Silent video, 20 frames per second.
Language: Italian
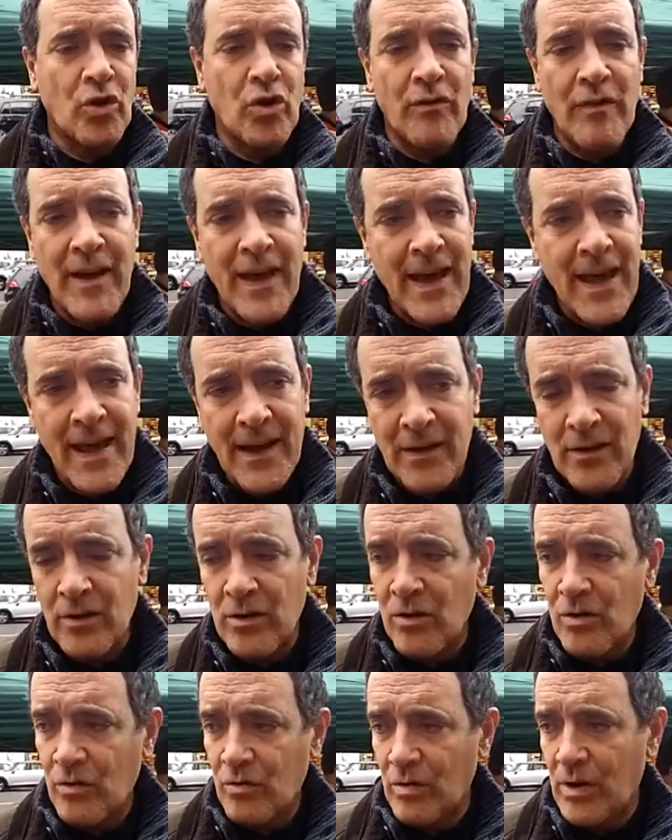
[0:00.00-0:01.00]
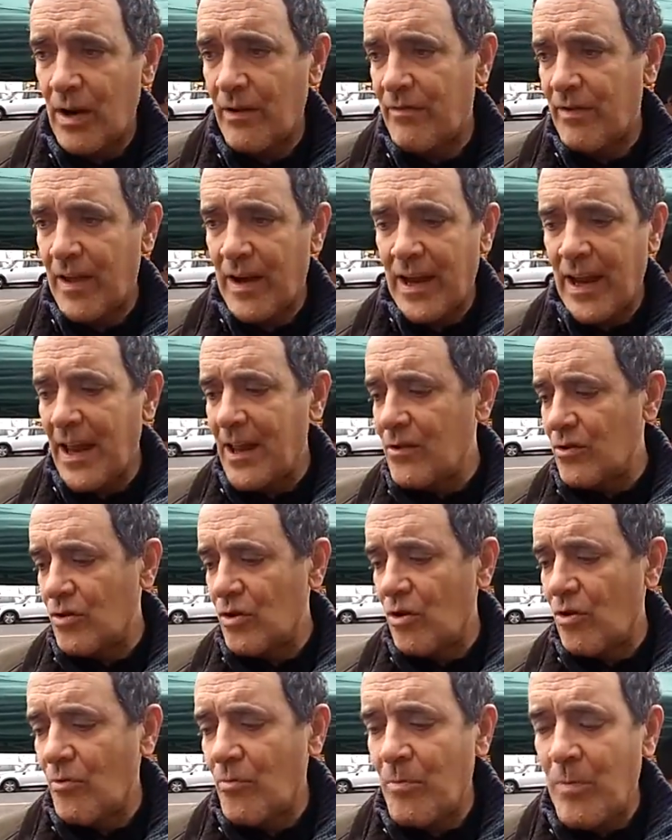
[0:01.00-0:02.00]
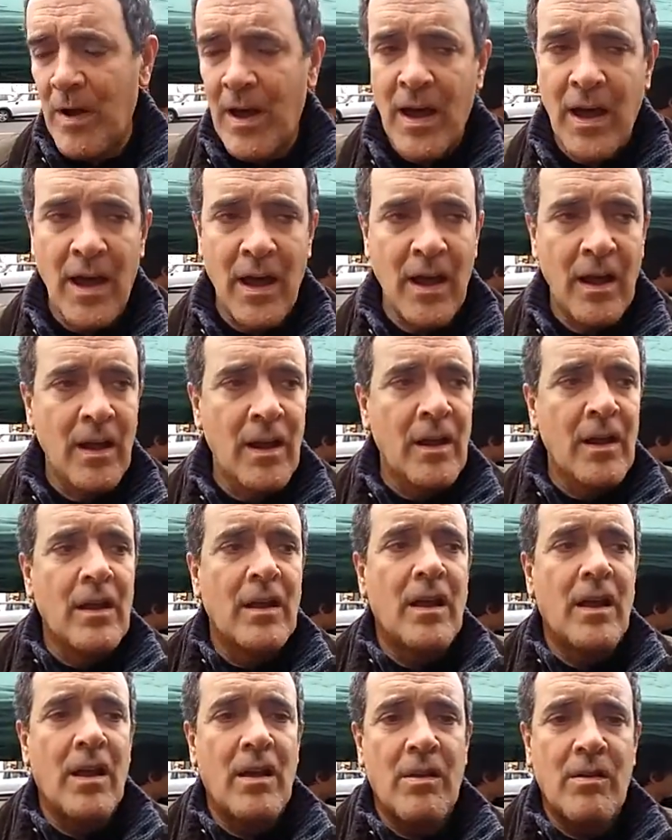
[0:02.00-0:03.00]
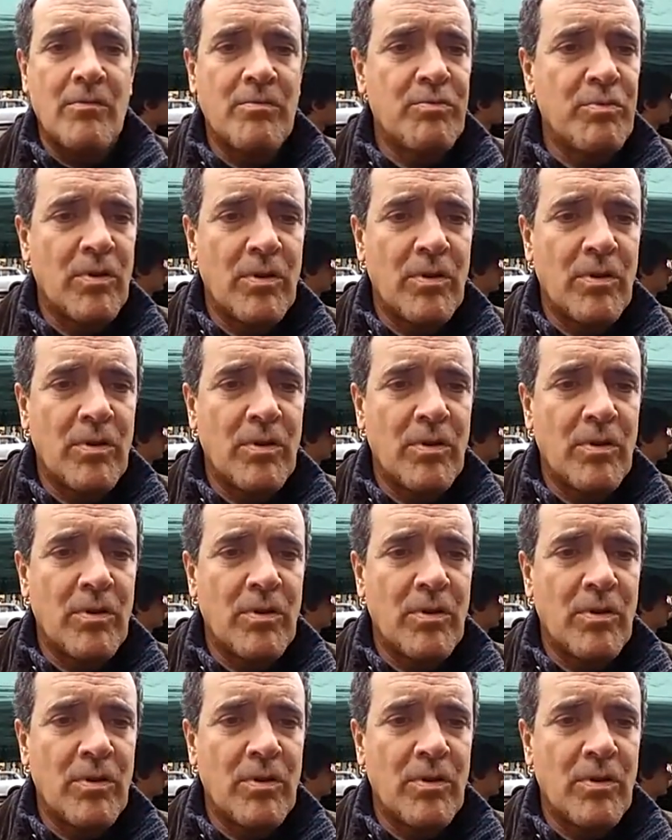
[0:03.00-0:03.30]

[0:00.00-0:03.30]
il governo, un referendum eh, eh,